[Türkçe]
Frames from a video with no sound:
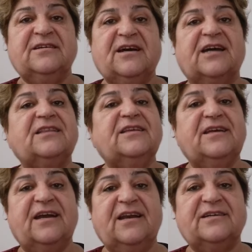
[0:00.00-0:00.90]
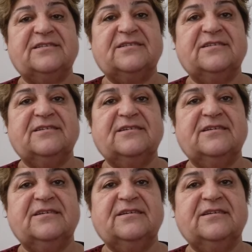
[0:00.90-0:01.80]
katlederler.
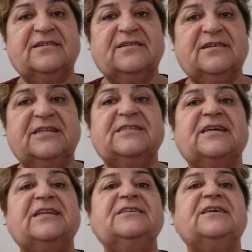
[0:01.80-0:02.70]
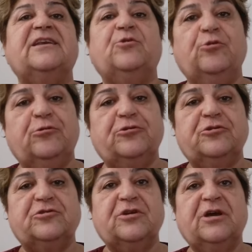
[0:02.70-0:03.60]
İnsan insanı
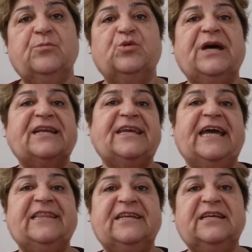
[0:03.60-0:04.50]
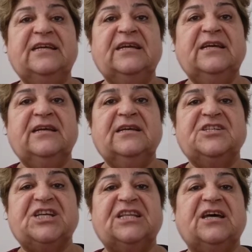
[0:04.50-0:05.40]
öldürür. Bunlar kendini
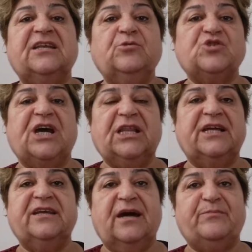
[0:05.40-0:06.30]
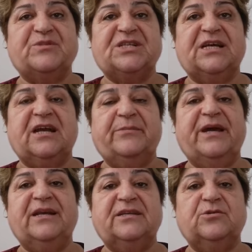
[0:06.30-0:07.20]
şeytanın uşakları yapmışlar.
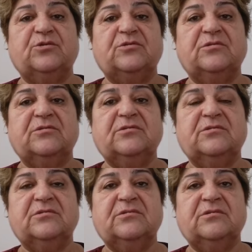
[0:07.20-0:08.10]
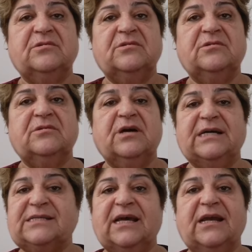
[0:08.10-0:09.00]
Haberleri yok.
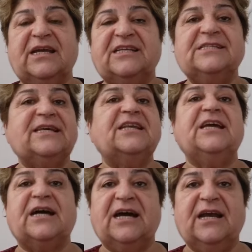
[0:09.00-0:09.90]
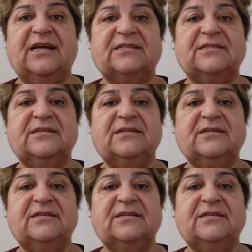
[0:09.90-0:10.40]
Asarlar, insanı yakarlar.